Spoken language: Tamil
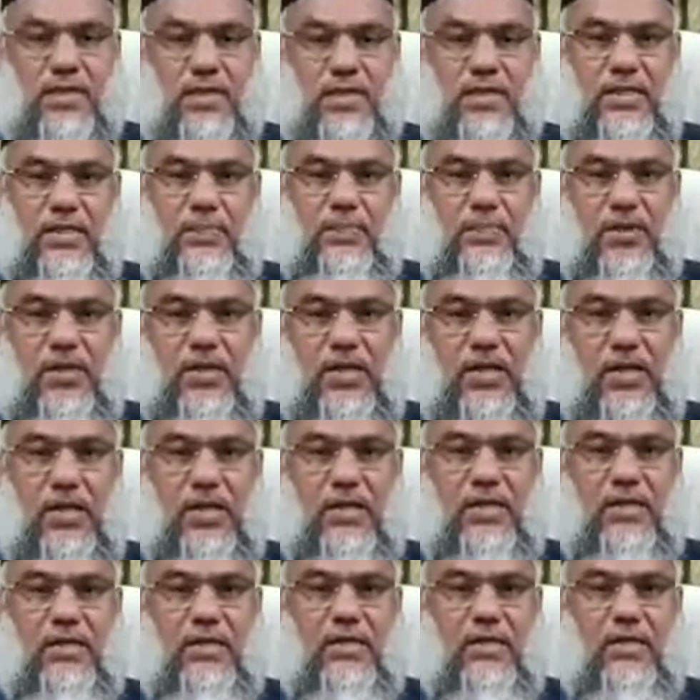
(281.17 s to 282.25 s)
அதற்கு
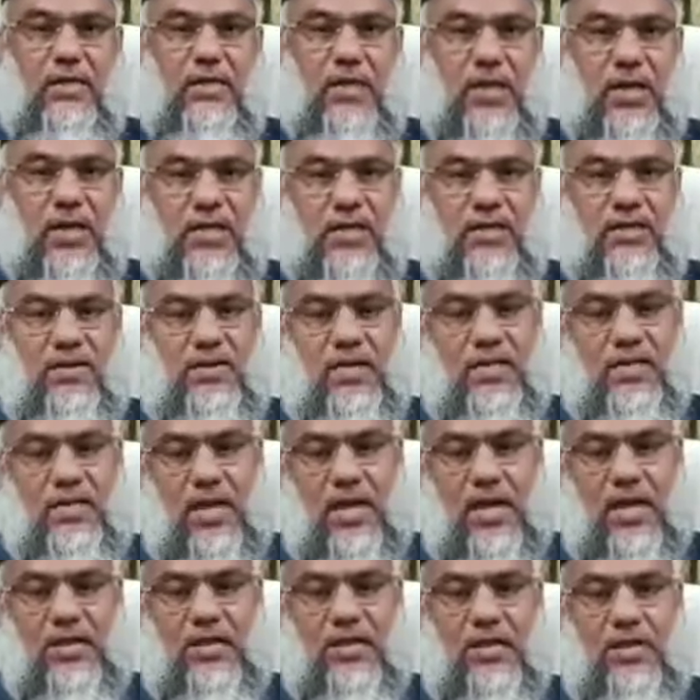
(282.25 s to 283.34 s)
பின்னால் அதாவது
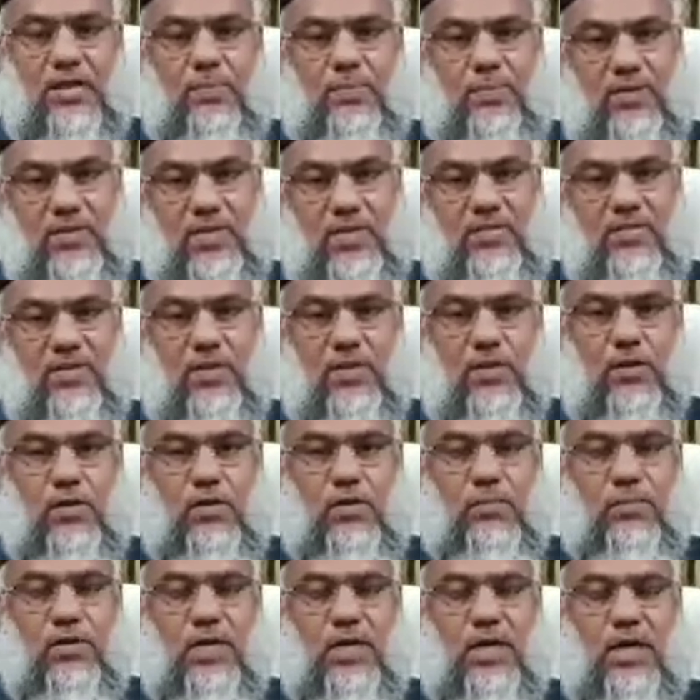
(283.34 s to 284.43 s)
அந்த ஆண்களில்
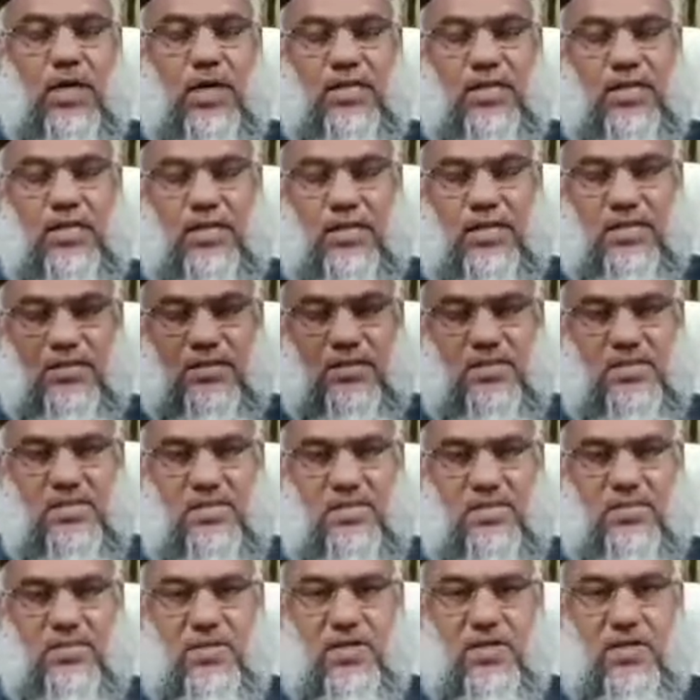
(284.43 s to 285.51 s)
பெரியவர்களும் அதற்கடுத்து
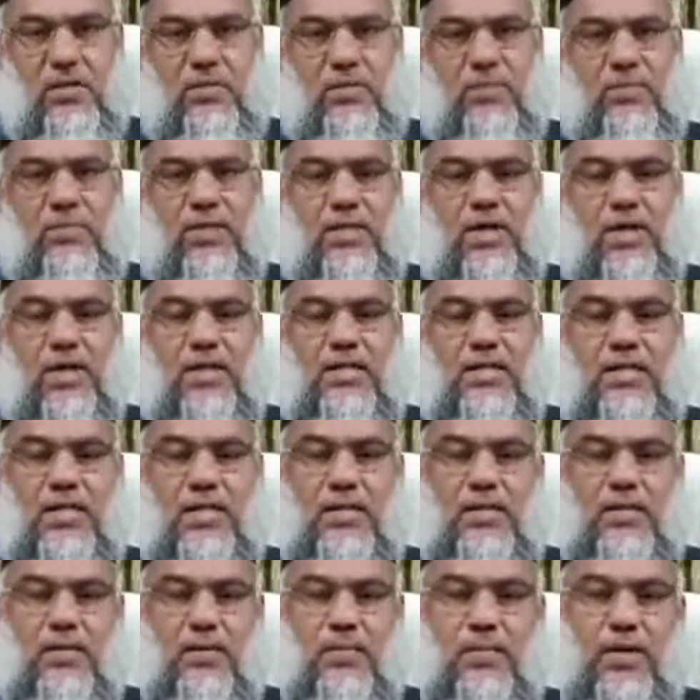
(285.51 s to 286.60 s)
சிறுவர்களும்
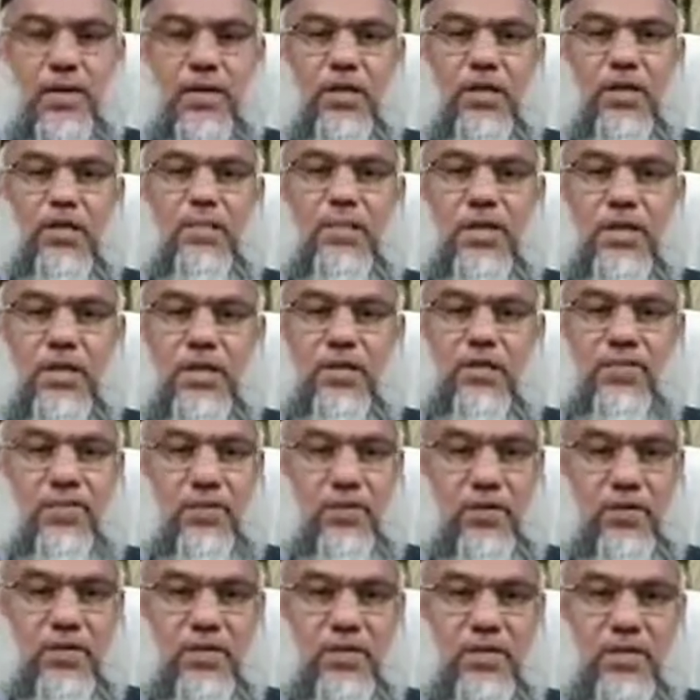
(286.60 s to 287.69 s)
அதற்கடுத்து பெண்களும் இருக்க
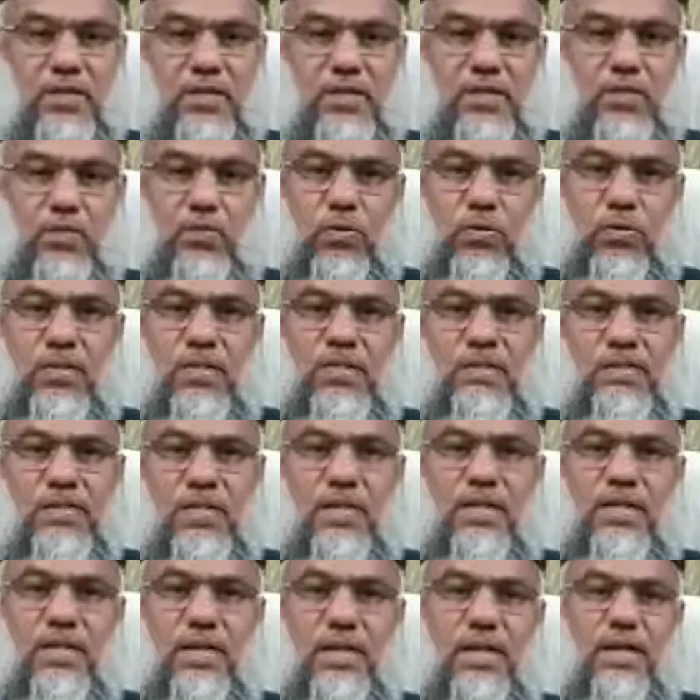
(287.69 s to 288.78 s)
வேண்டும் இது ஒரு
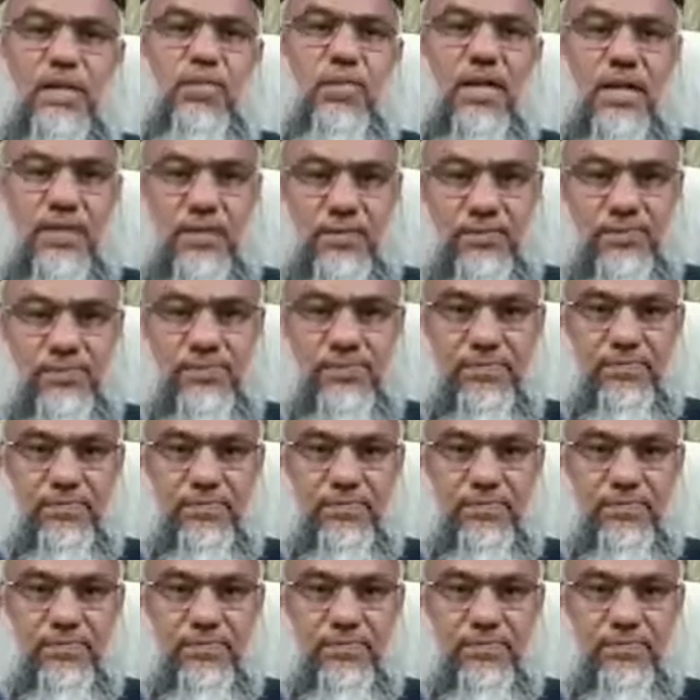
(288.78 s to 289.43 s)
சிறந்த நடைமுறை